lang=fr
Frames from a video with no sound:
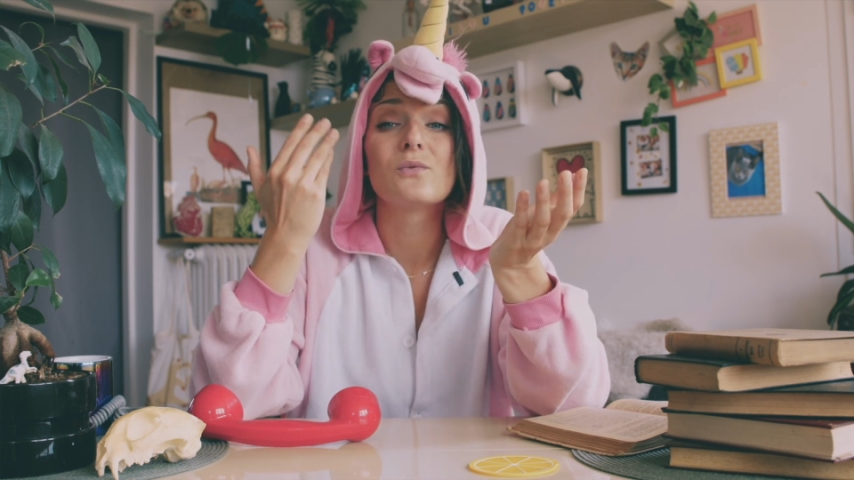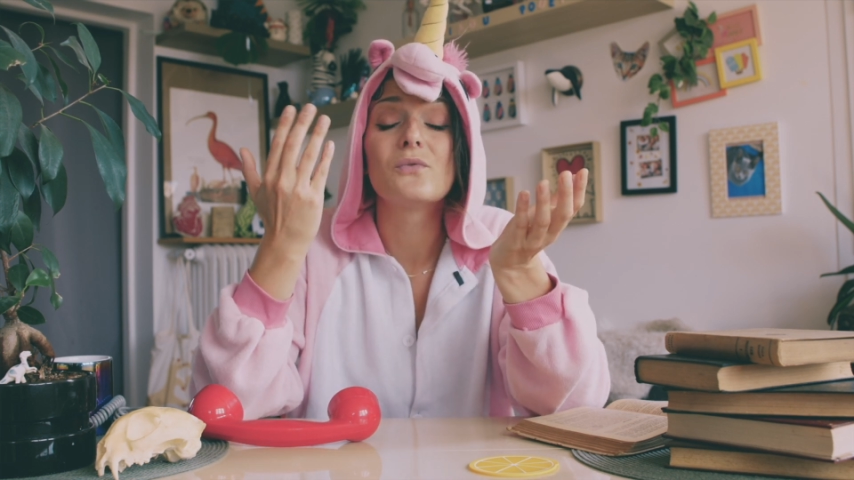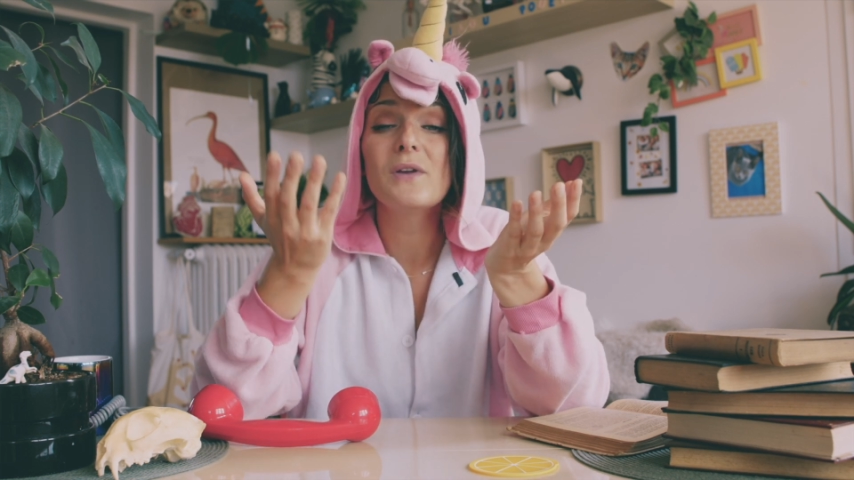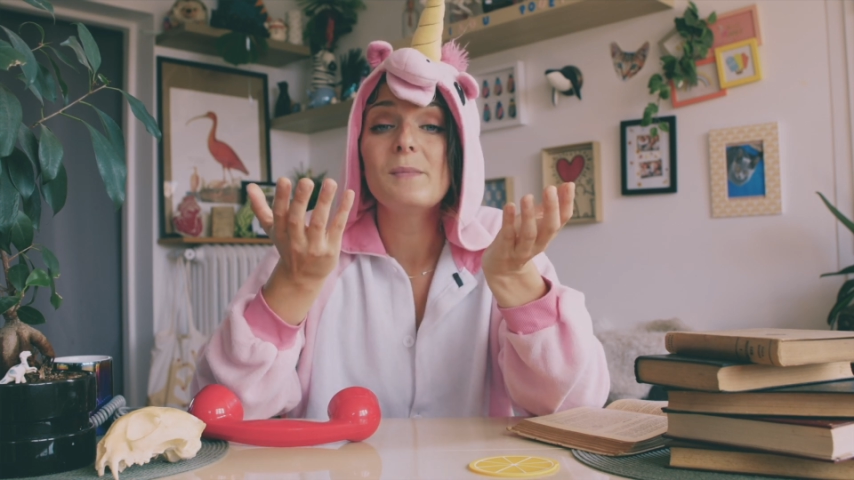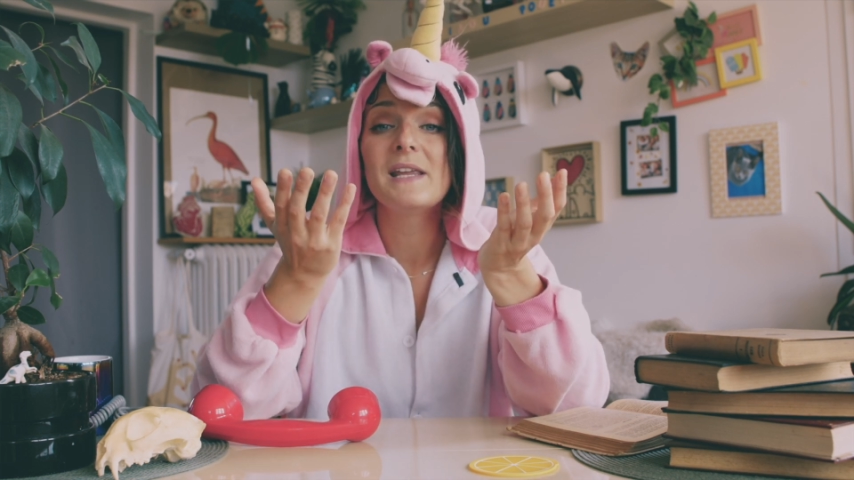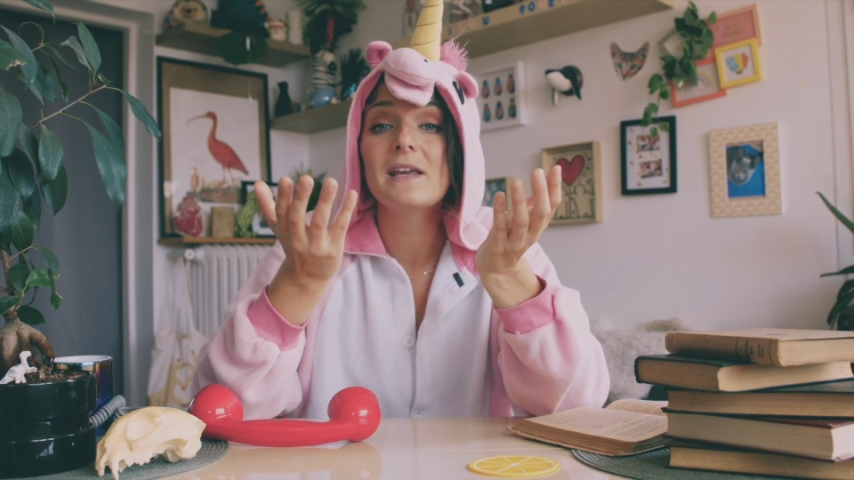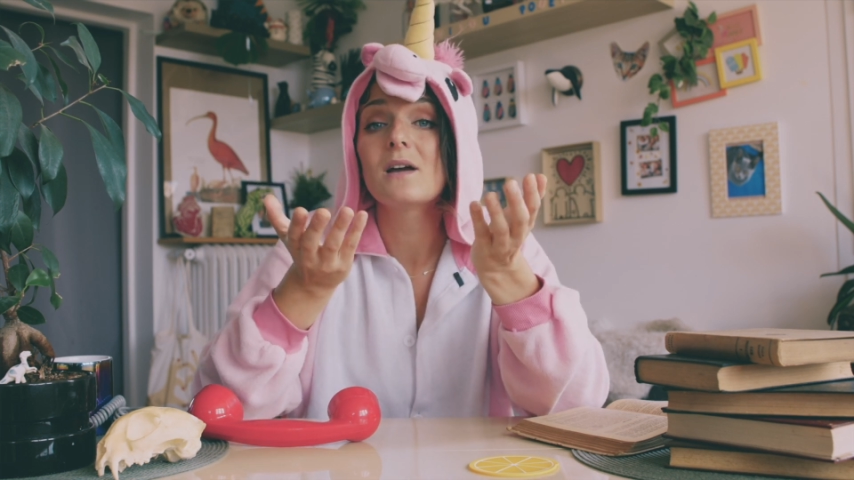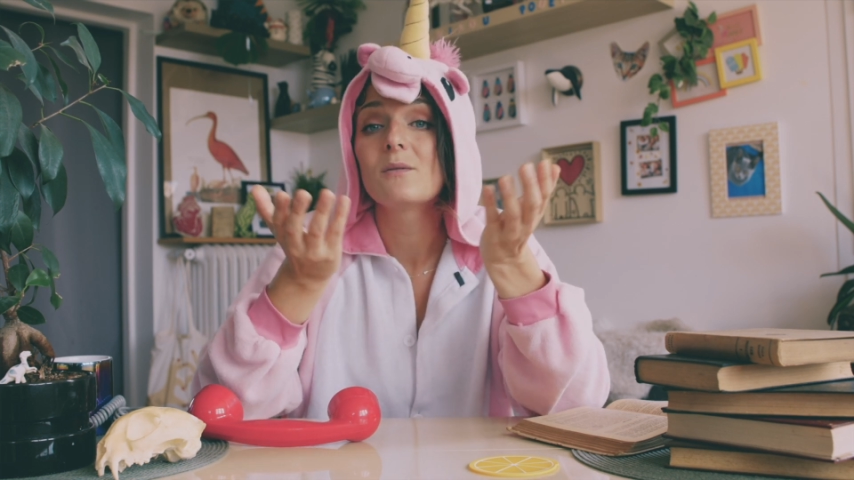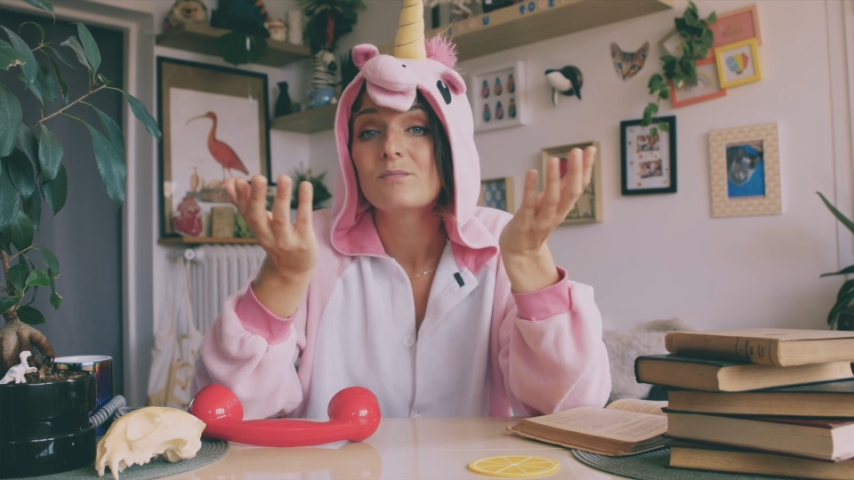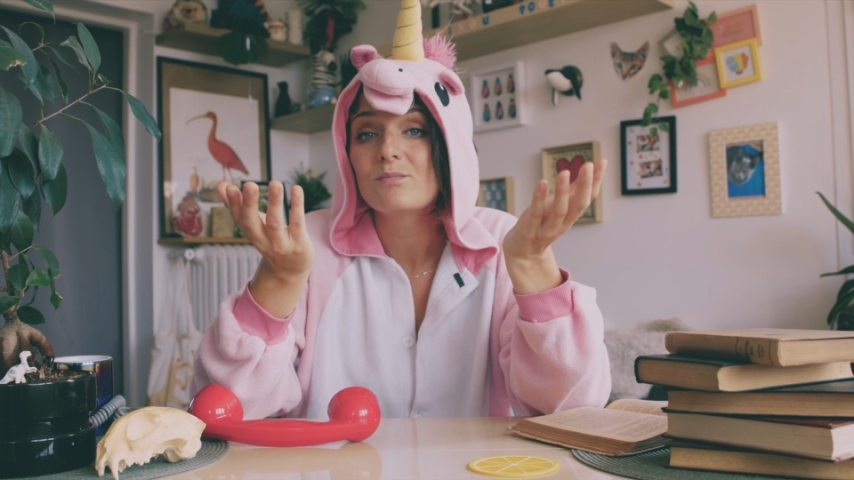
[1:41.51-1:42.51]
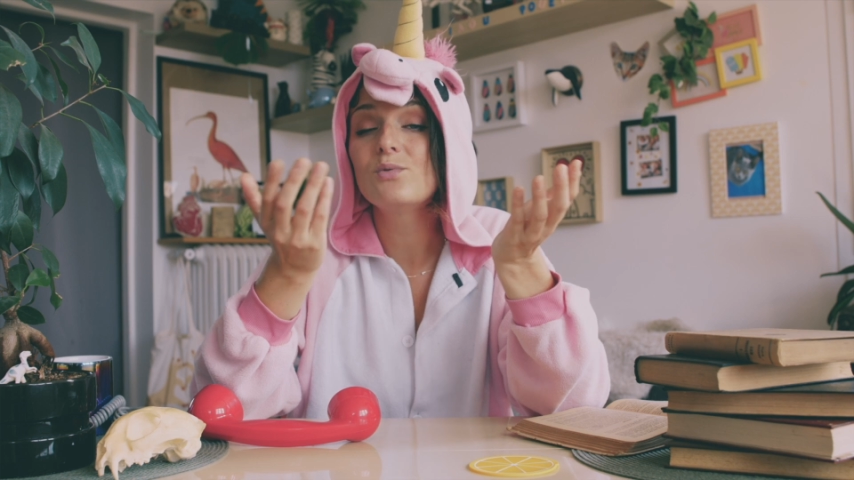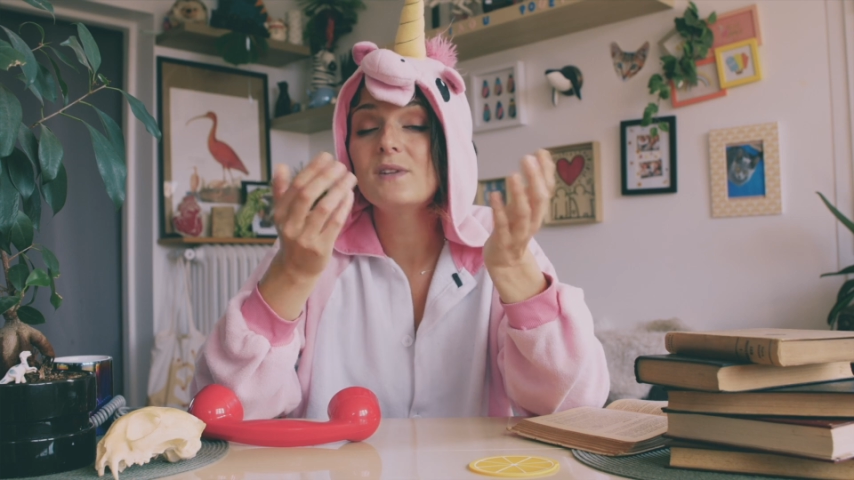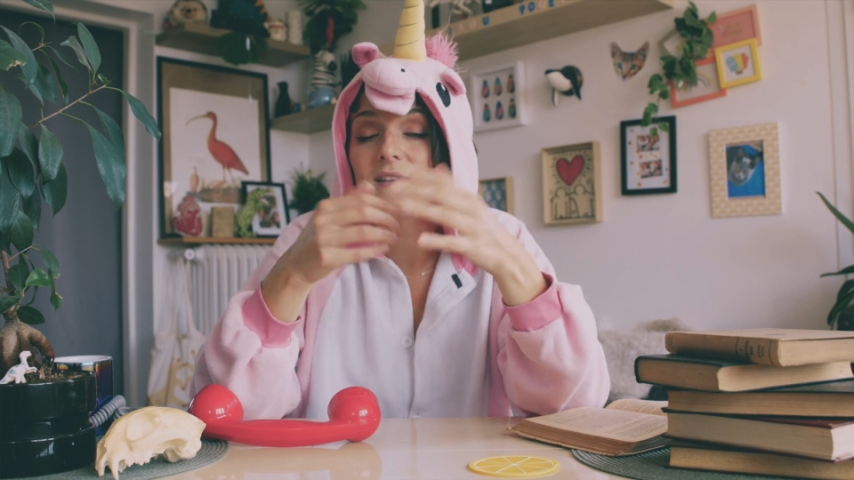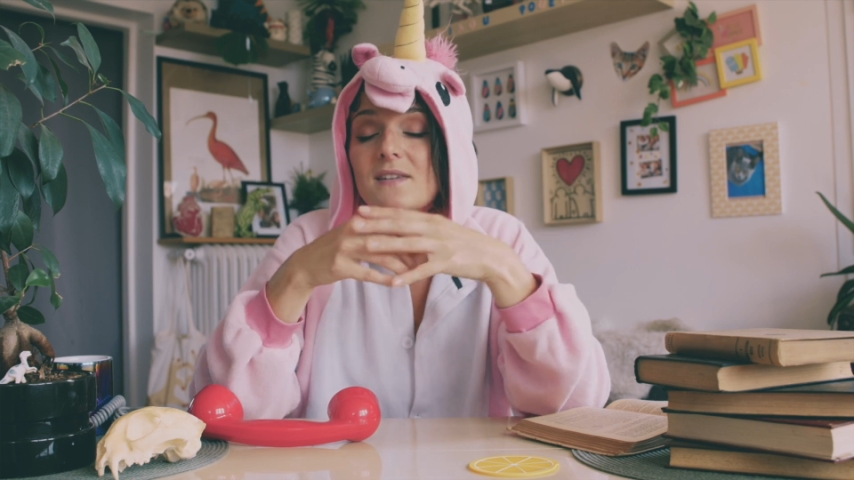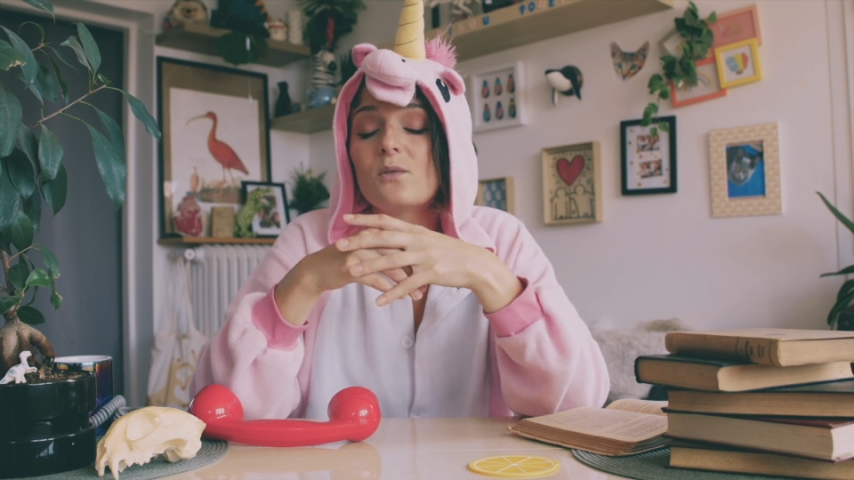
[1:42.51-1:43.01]
faiblir, puis
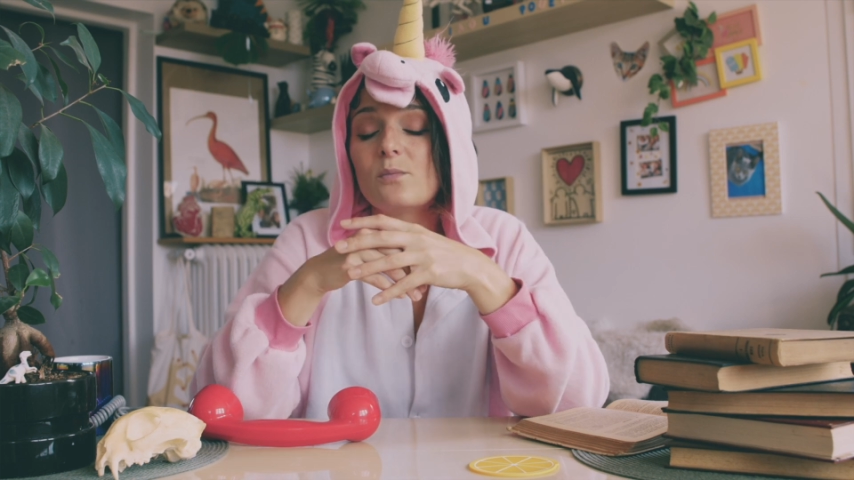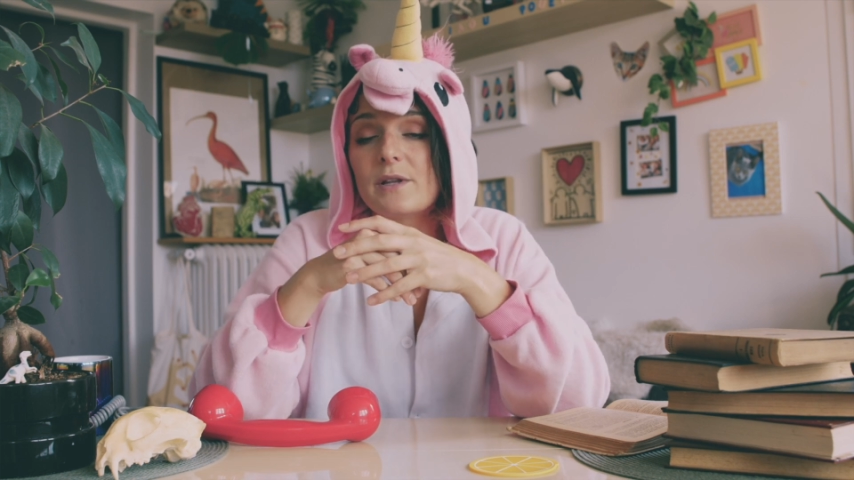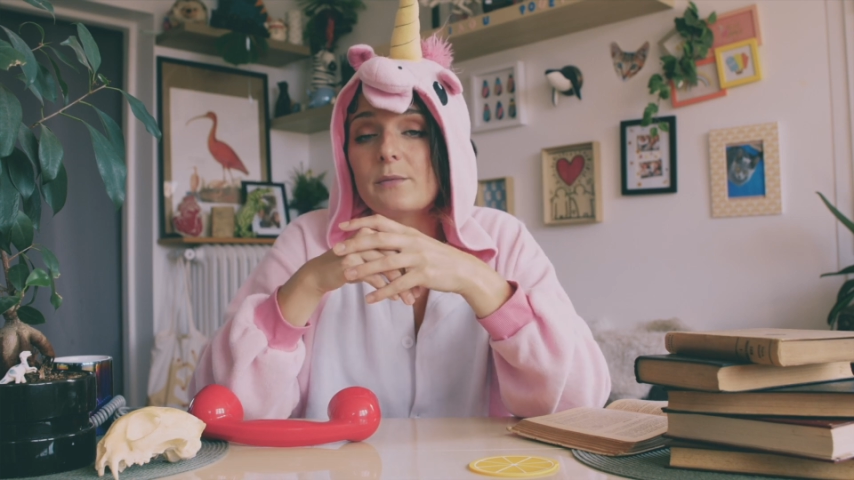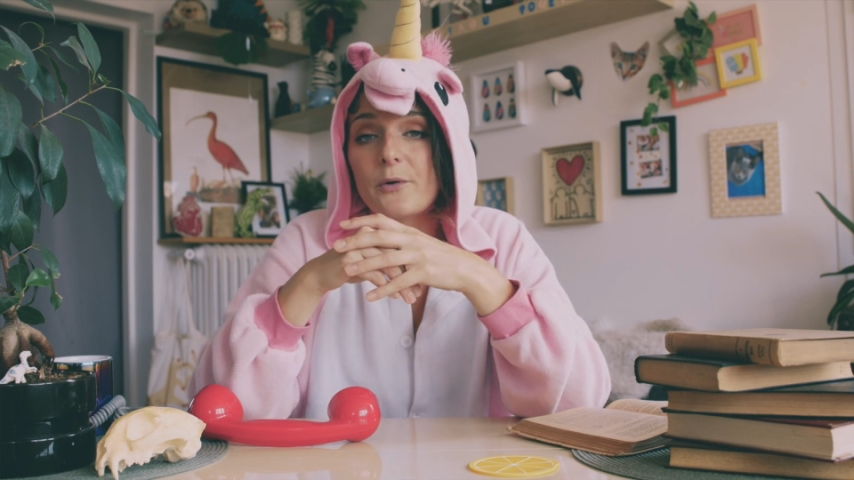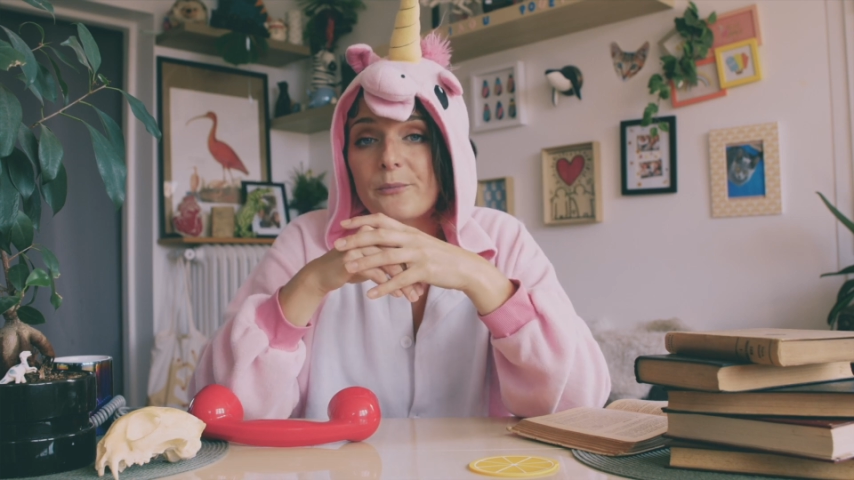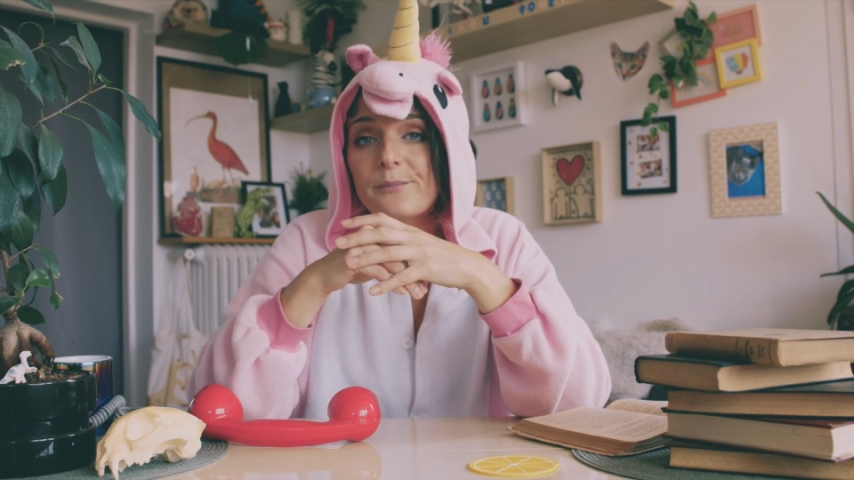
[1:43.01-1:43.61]
cesser complètement.